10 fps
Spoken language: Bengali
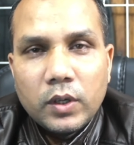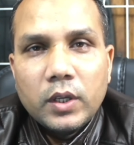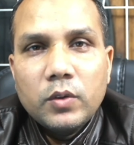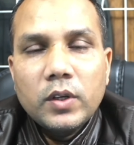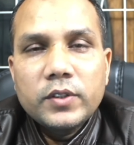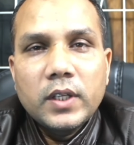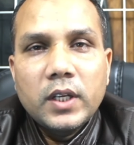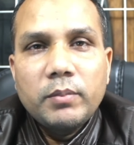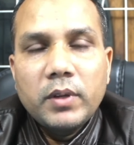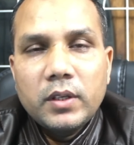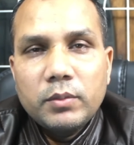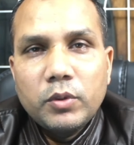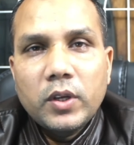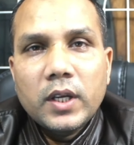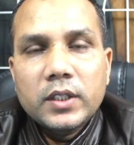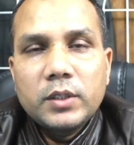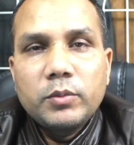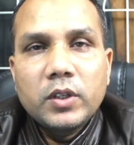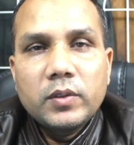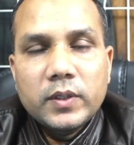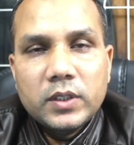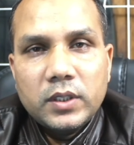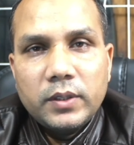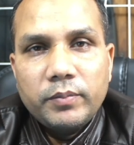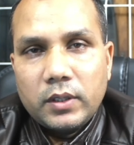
অনেকগুলো ছেলে মেয়ের মুখে হাসি ফুটাতে পারছি